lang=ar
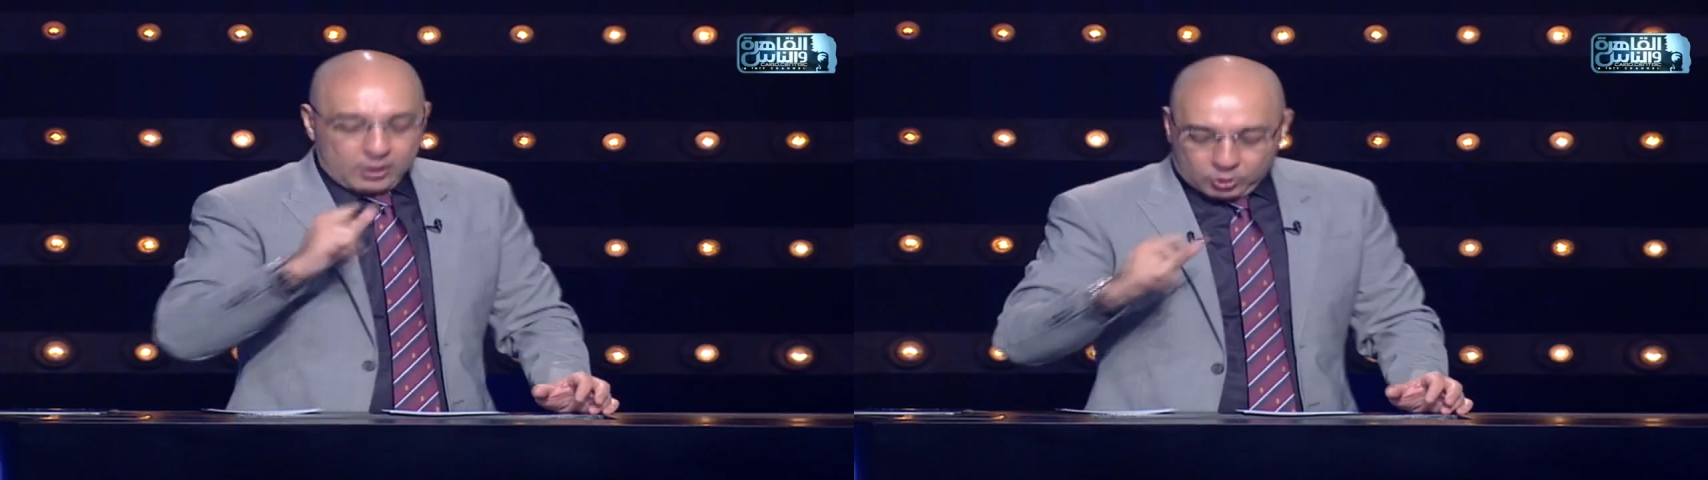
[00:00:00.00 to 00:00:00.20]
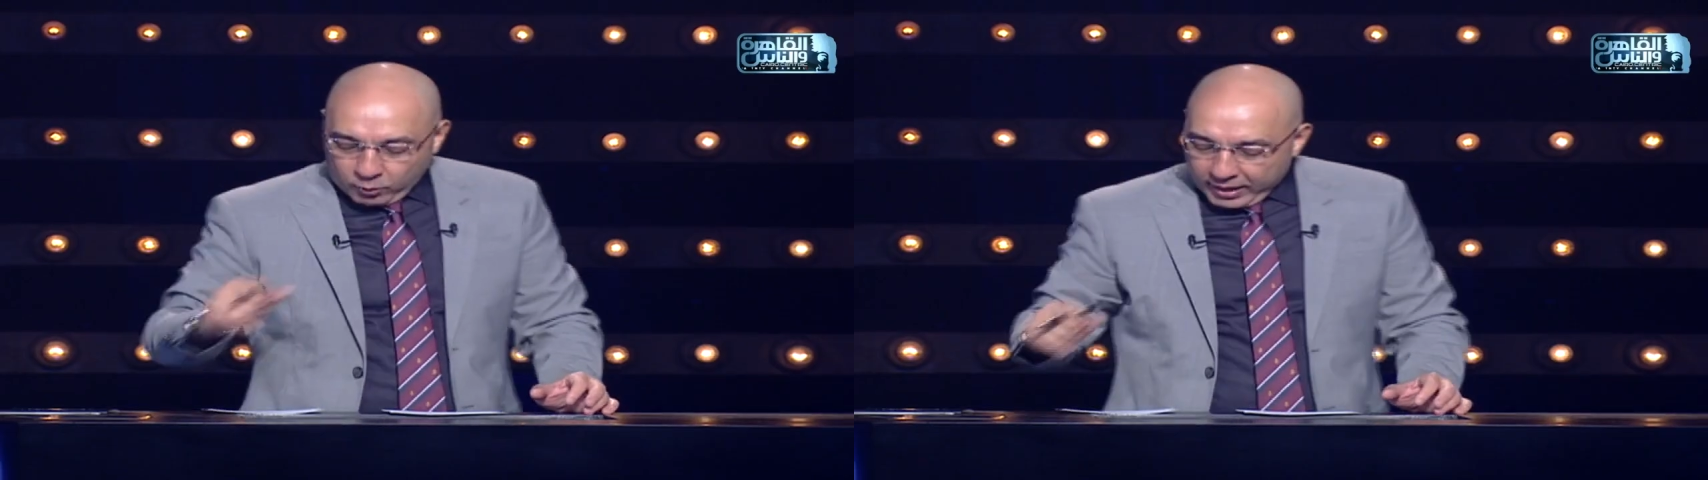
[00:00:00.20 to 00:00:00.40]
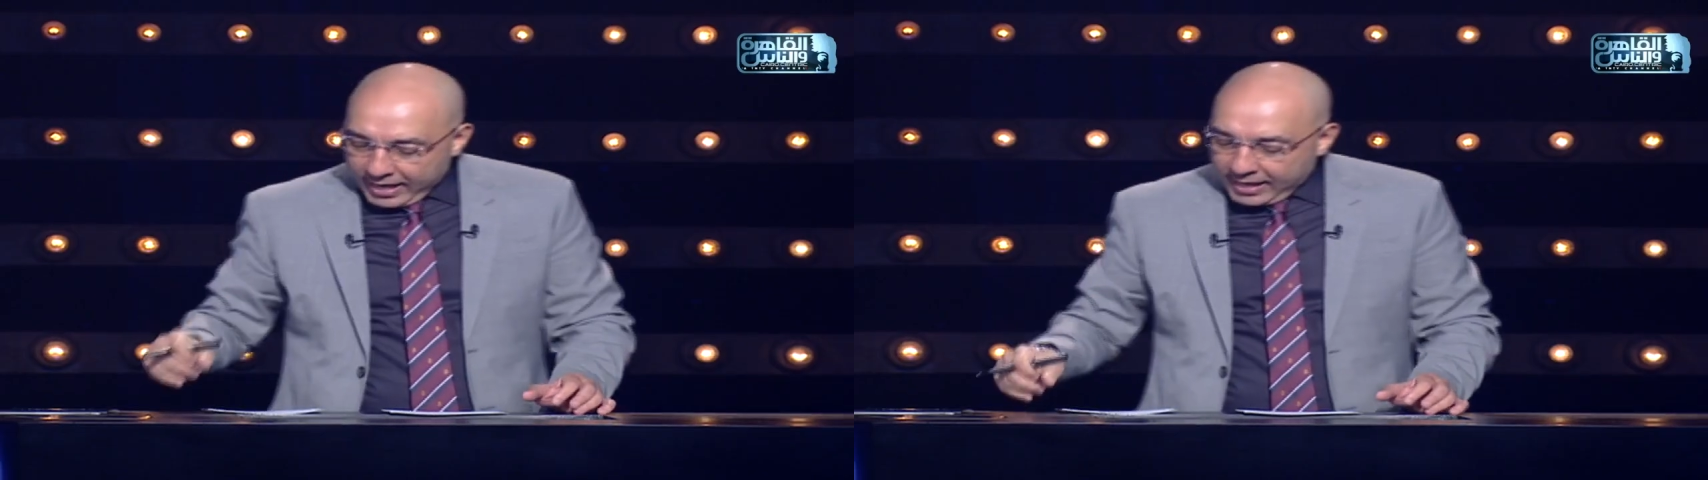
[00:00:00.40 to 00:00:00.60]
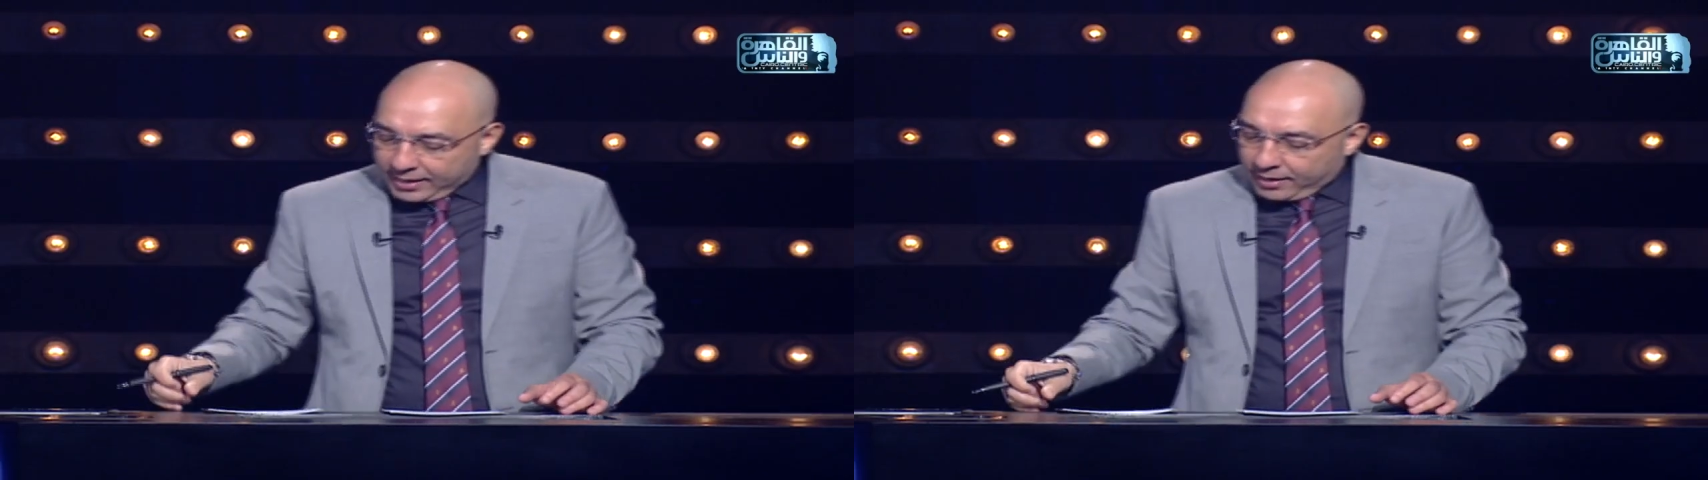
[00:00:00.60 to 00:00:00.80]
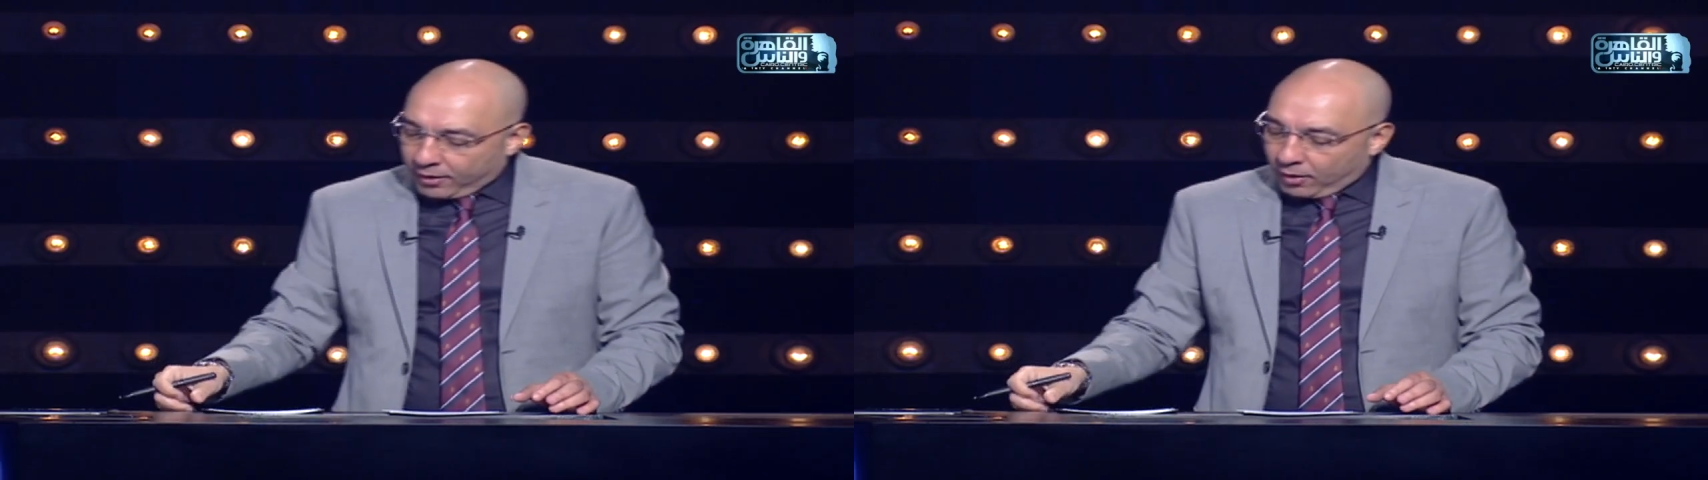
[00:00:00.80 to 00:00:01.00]

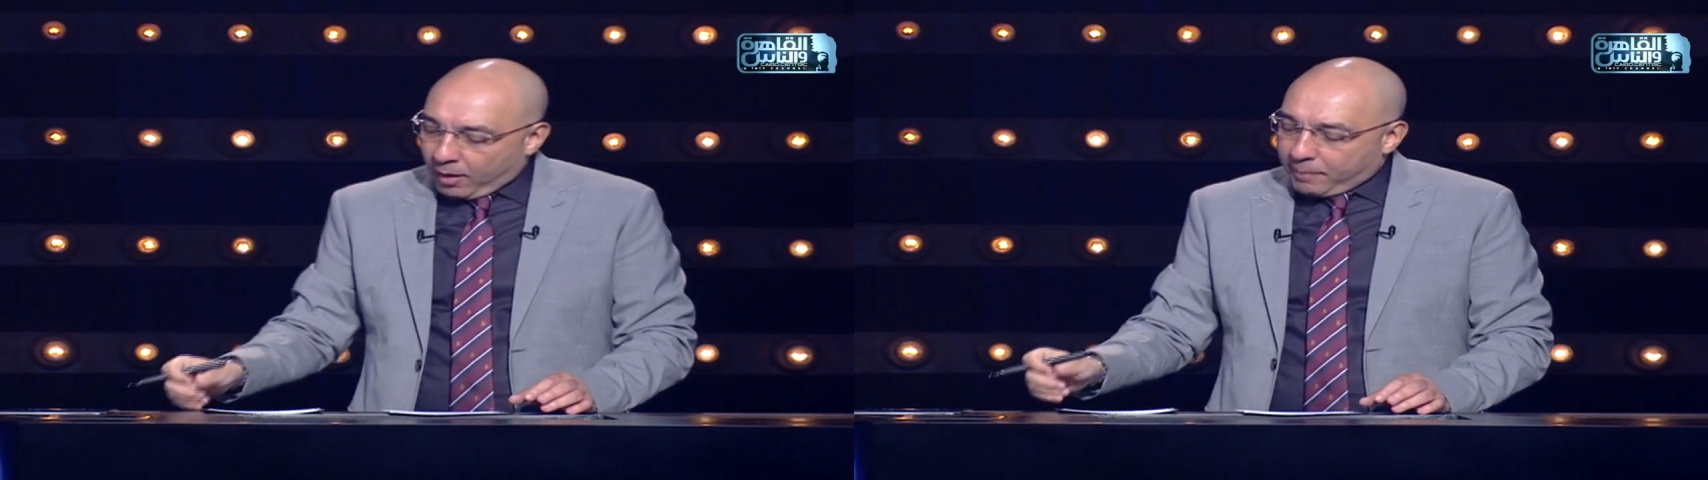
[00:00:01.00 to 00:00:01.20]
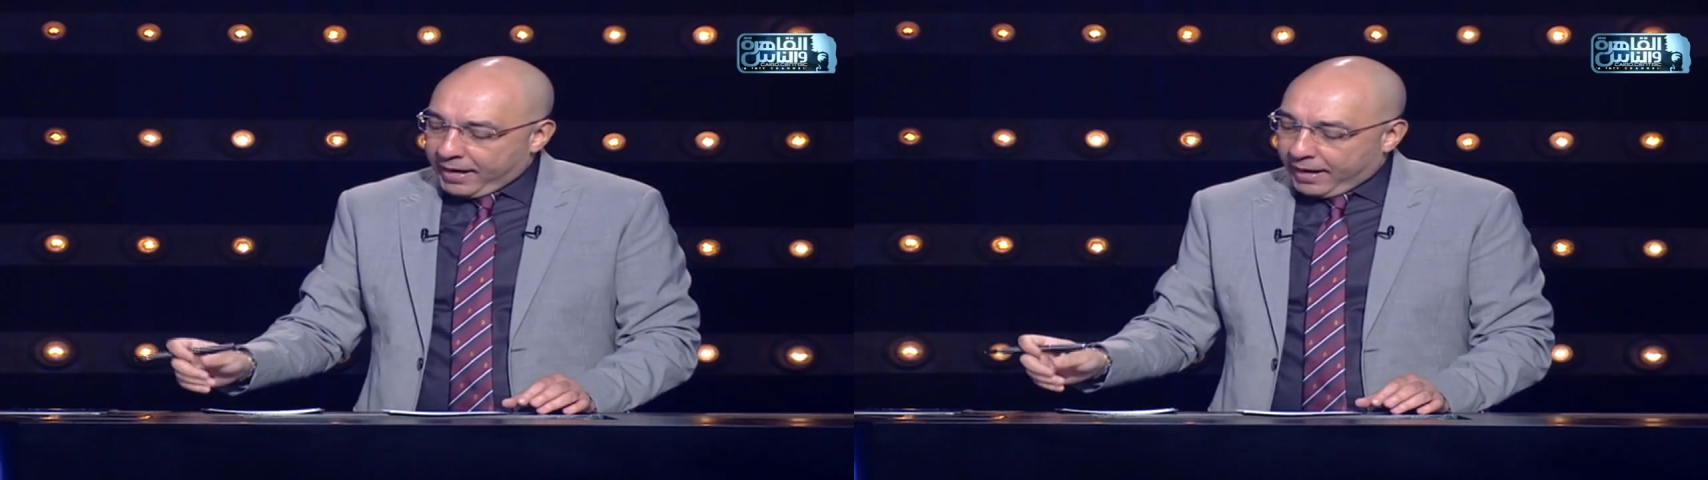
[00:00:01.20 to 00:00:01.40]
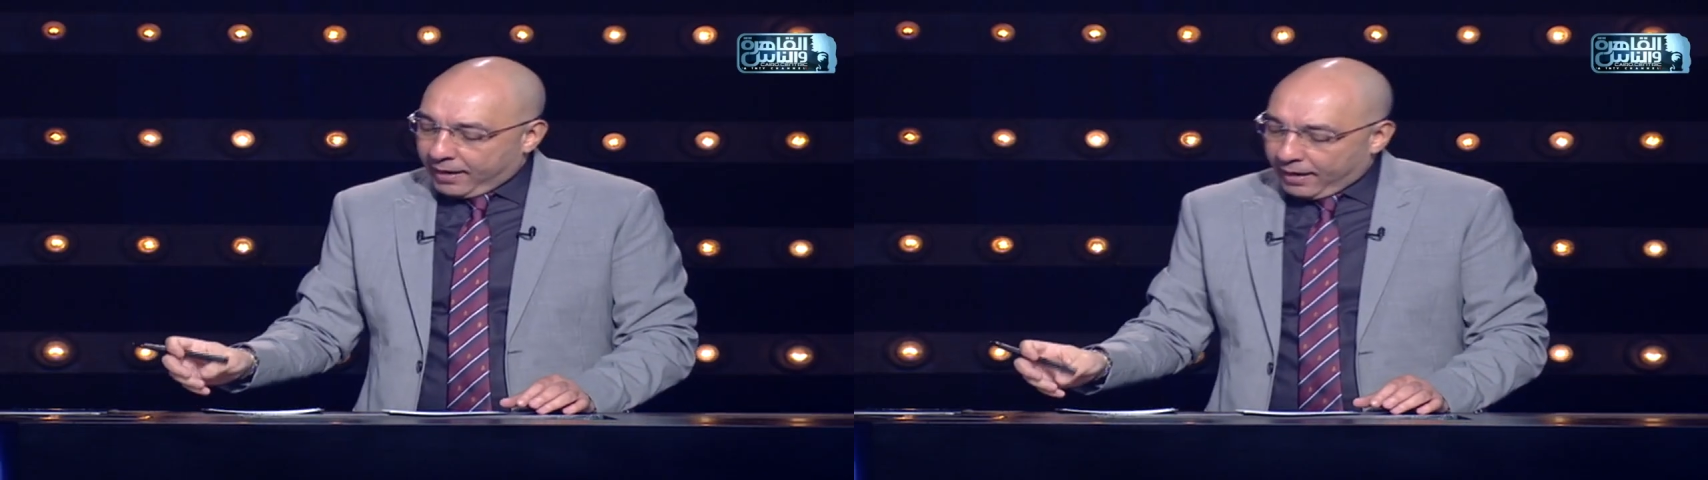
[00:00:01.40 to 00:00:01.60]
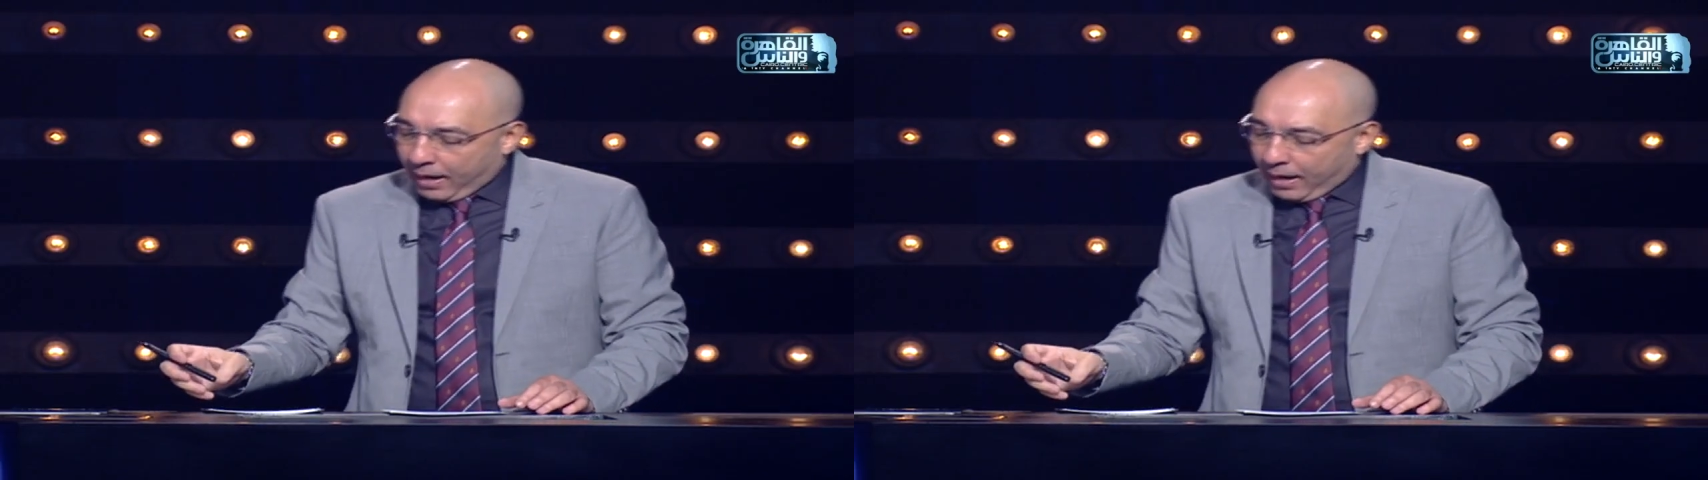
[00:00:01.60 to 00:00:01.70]
سؤال الرابع